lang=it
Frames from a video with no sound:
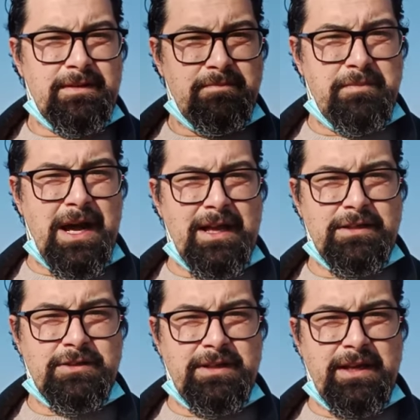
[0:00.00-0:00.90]
Ma
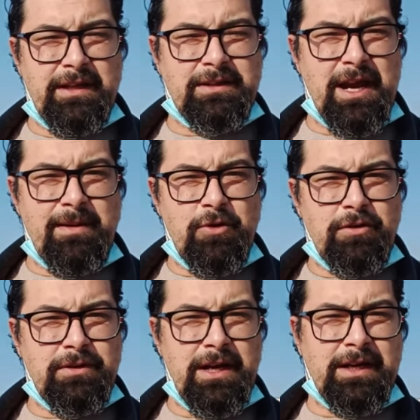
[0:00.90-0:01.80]

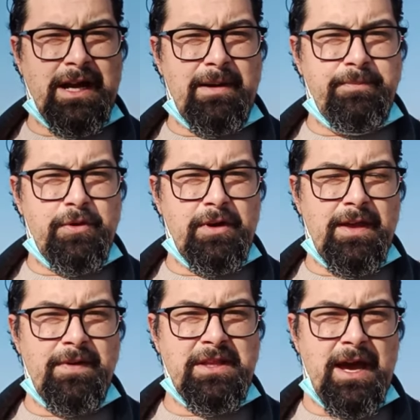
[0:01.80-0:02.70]
entriamo nel campo
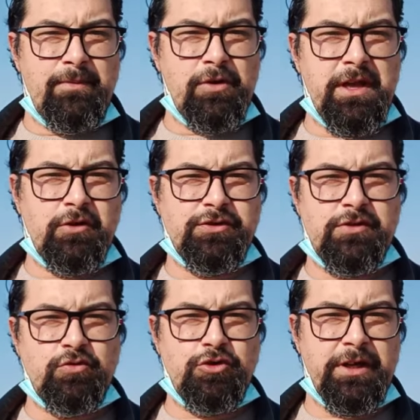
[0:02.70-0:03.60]
e vediamo che cosa
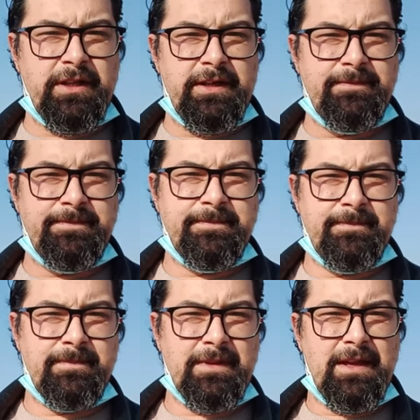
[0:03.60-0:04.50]
succede.
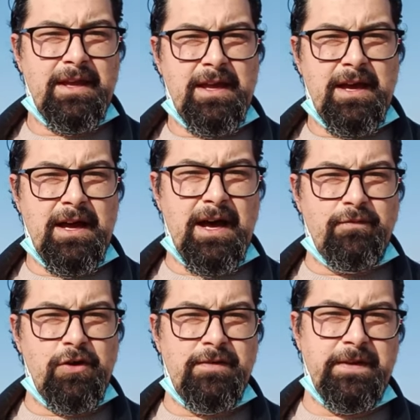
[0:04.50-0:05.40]
A
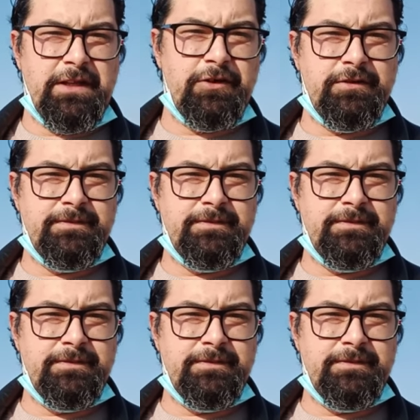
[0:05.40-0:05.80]
voi il video.